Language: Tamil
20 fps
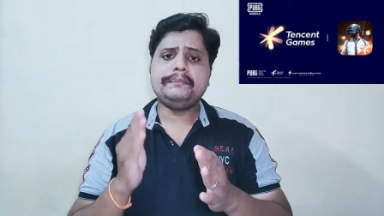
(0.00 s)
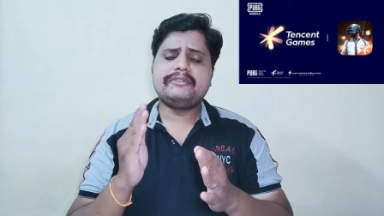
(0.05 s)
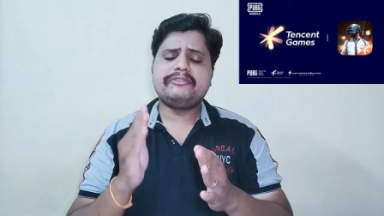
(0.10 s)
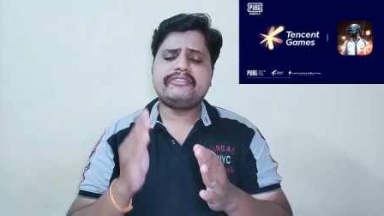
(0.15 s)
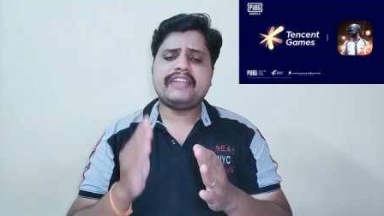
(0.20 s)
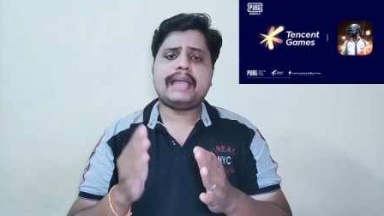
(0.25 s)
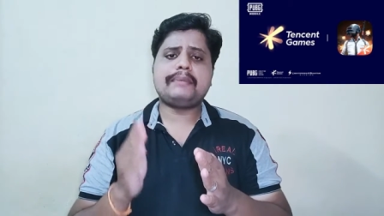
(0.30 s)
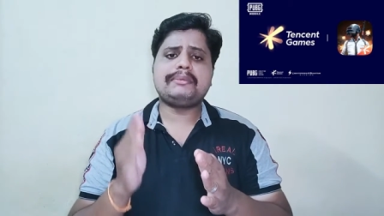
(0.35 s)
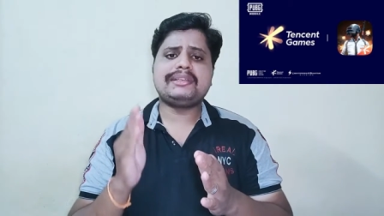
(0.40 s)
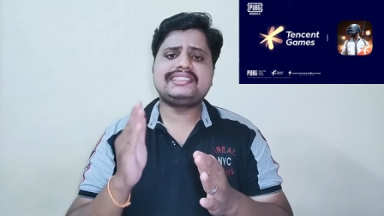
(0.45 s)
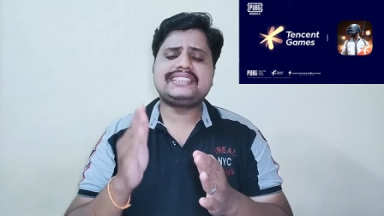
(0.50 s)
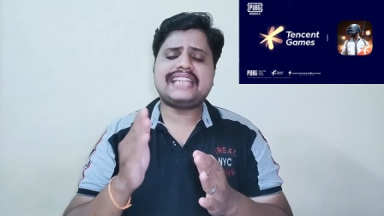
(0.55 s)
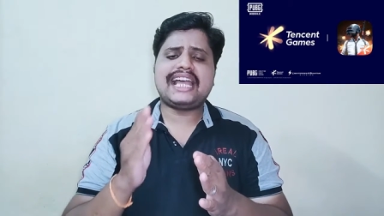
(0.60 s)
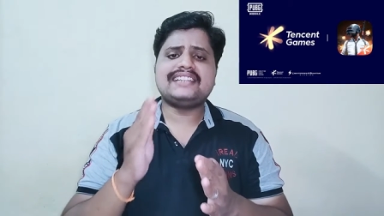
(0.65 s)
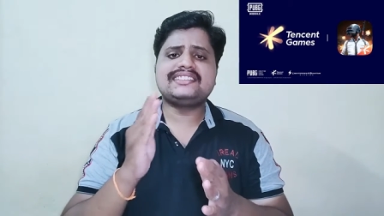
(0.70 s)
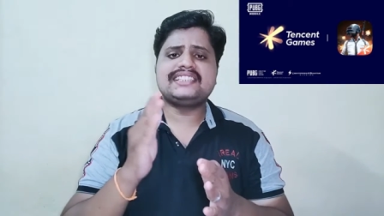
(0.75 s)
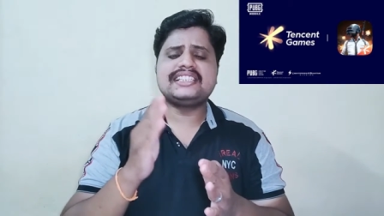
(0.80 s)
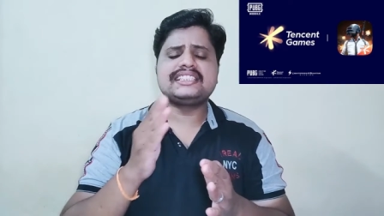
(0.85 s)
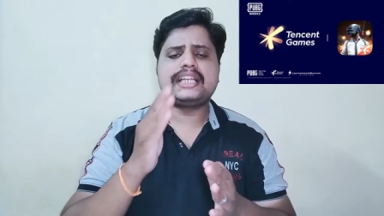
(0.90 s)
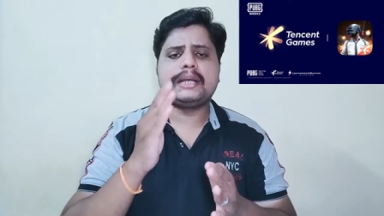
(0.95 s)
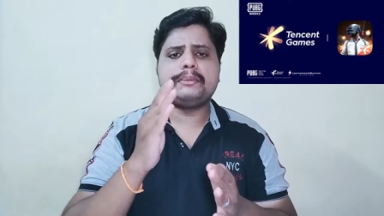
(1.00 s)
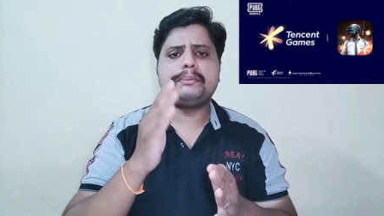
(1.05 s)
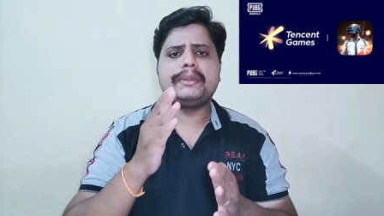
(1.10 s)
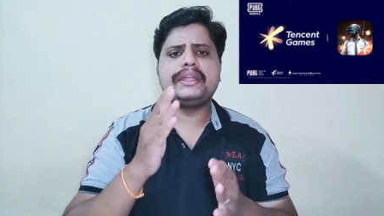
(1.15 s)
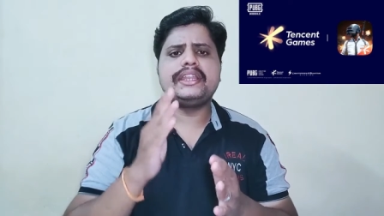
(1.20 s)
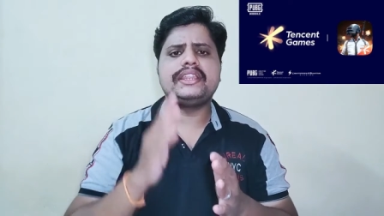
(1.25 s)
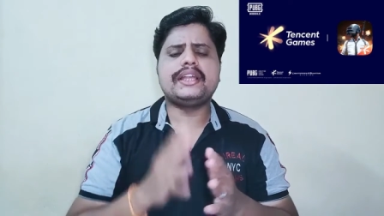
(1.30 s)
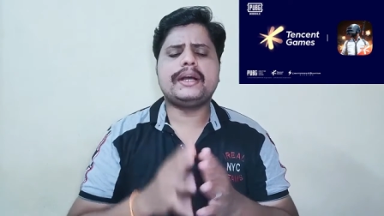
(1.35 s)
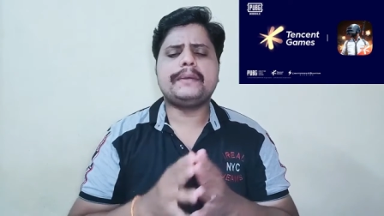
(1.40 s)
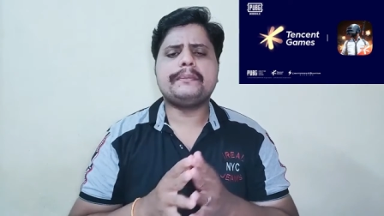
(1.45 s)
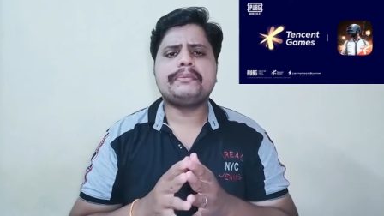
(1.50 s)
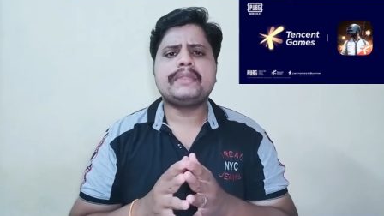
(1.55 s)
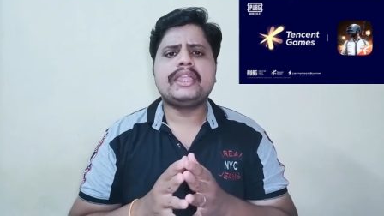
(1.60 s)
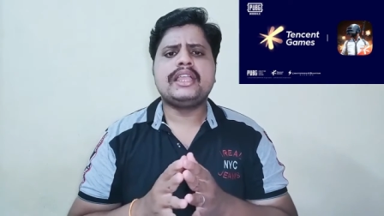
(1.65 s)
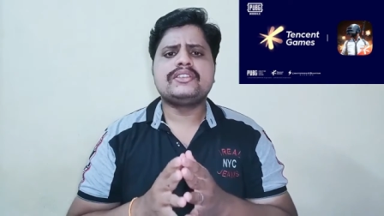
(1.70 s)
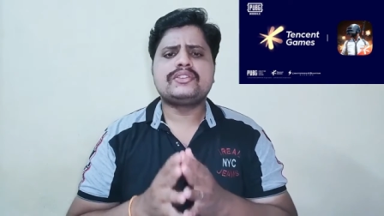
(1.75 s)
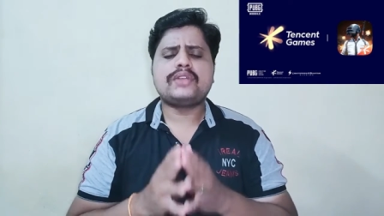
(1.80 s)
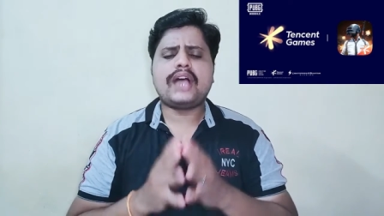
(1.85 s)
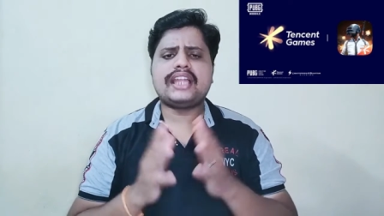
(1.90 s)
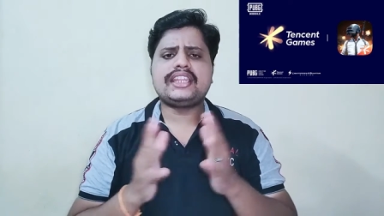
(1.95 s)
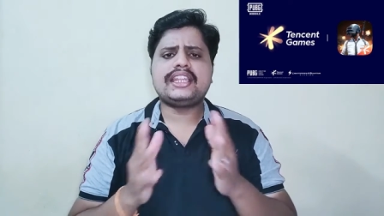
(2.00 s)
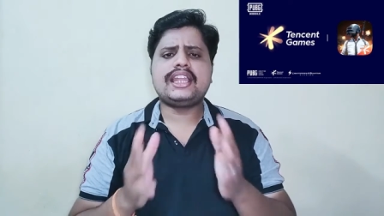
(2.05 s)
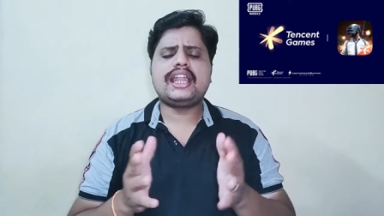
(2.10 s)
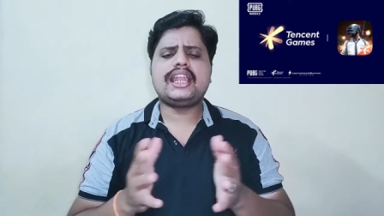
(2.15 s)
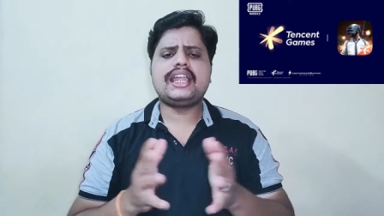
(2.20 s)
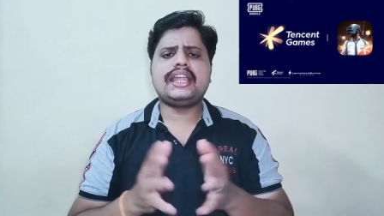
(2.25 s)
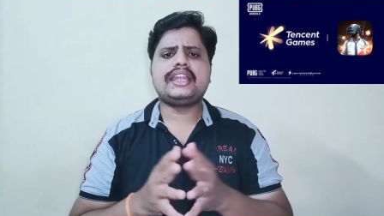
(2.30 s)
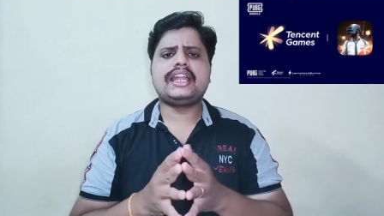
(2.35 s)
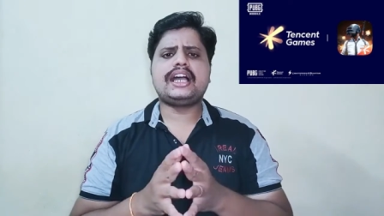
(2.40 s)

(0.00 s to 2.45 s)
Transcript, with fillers: ஃபேமஸ் டான்சன் கம்பெனி தான் ஸோ அதனால் என்ன